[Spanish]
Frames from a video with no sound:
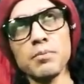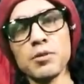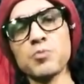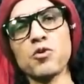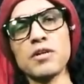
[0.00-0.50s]

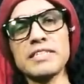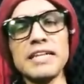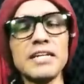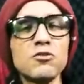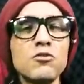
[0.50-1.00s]
pues
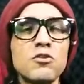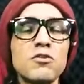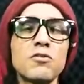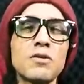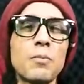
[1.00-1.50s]
progresar, ¿no?
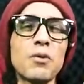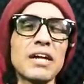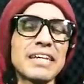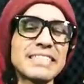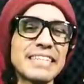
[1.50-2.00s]
Que,
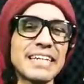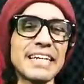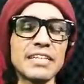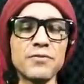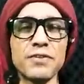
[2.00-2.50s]
pueda crecer en
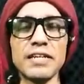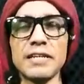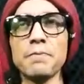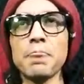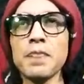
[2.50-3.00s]
la
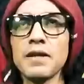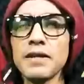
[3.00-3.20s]
NFL.